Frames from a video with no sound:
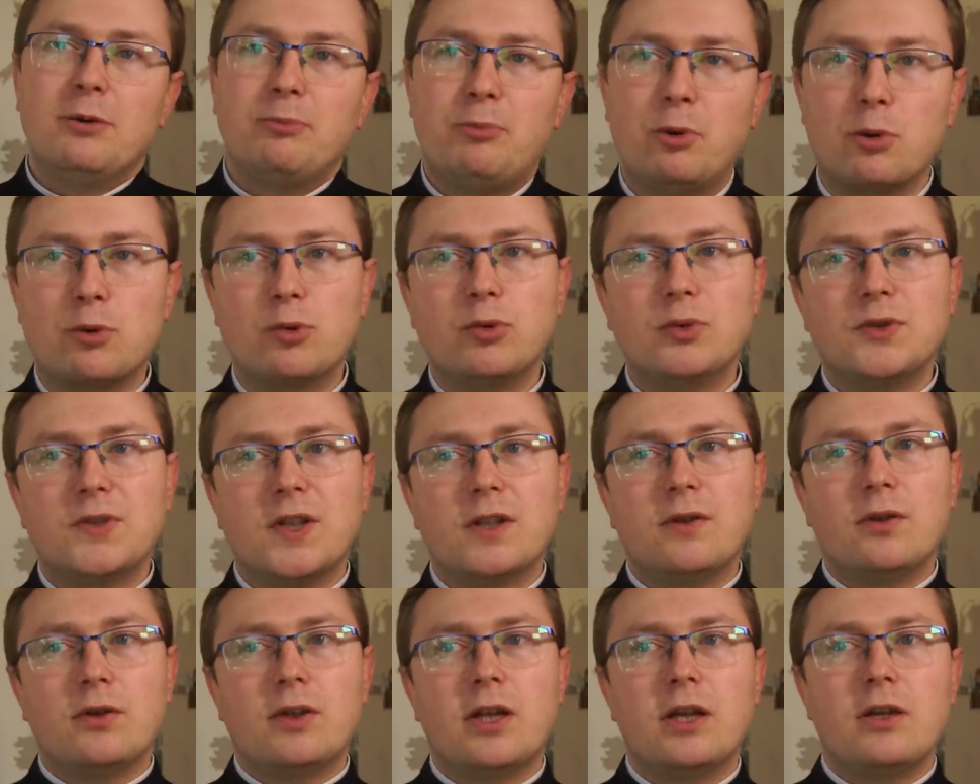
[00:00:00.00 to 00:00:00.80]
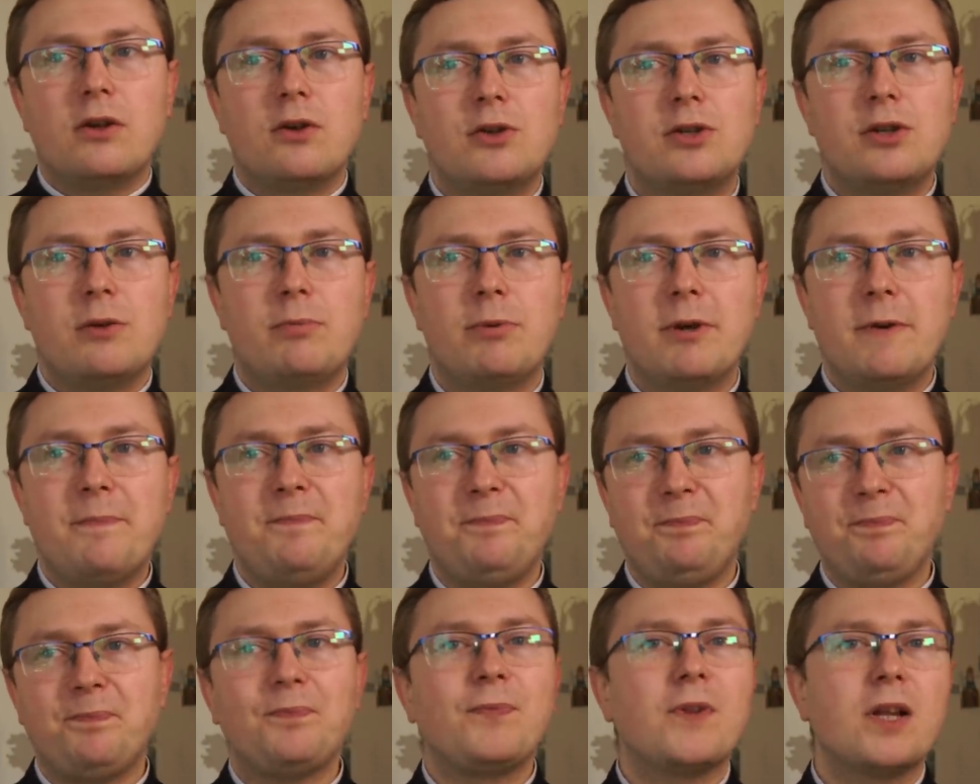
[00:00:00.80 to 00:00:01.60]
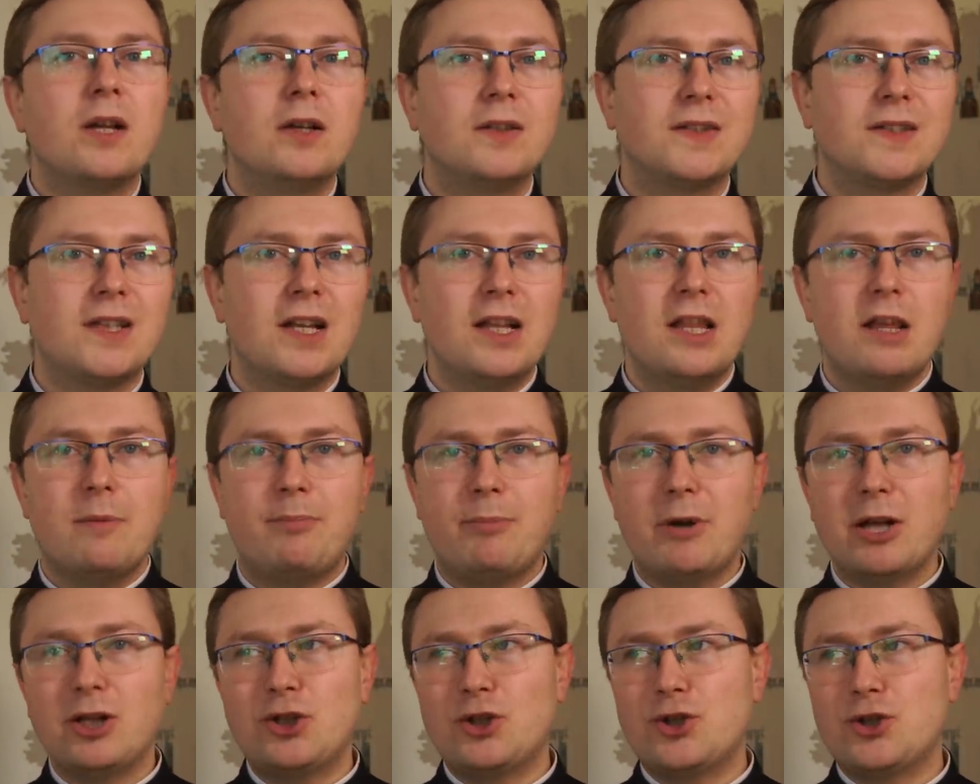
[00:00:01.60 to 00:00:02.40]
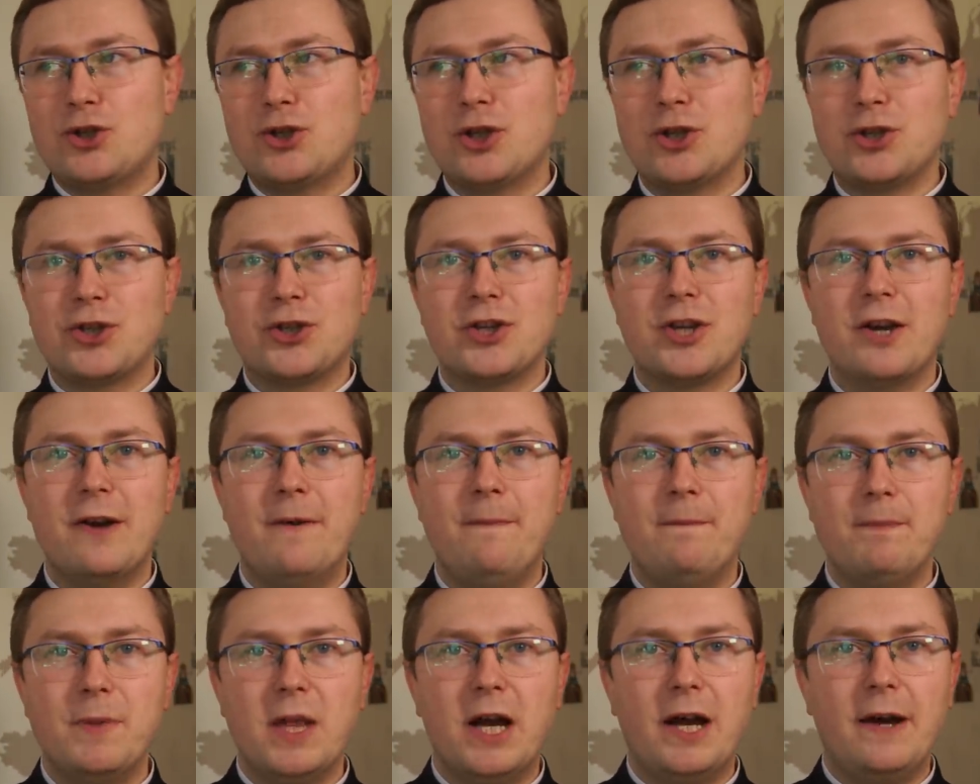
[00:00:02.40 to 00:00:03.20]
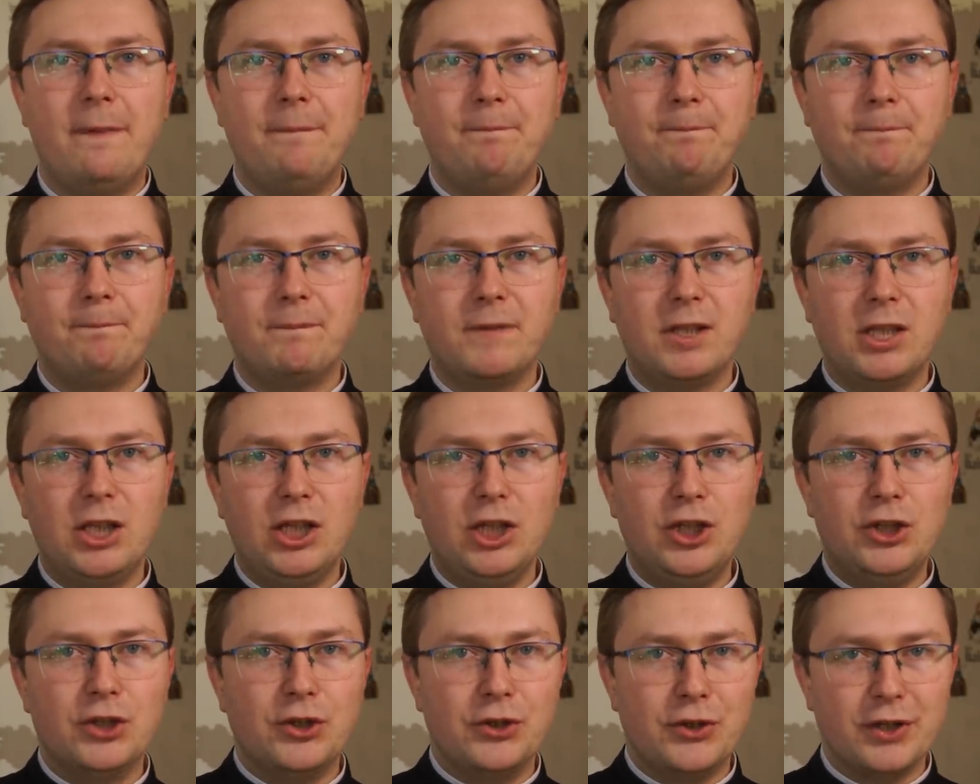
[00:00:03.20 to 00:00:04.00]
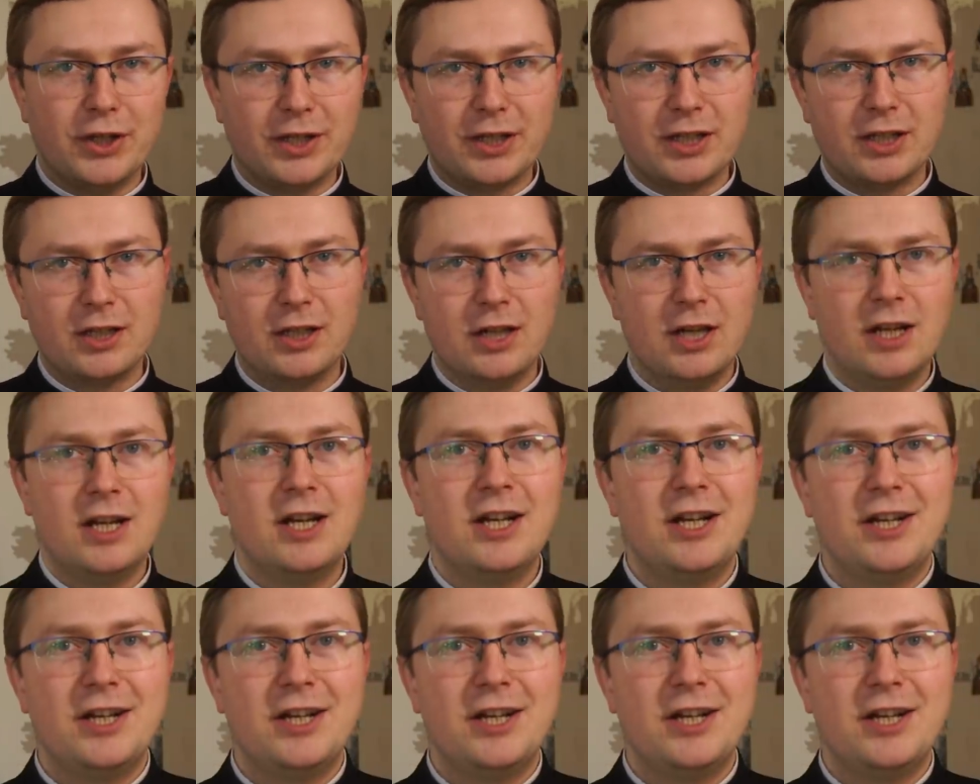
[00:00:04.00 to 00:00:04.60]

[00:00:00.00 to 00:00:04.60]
pokusę do tego, żeby stale patrzeć na innych.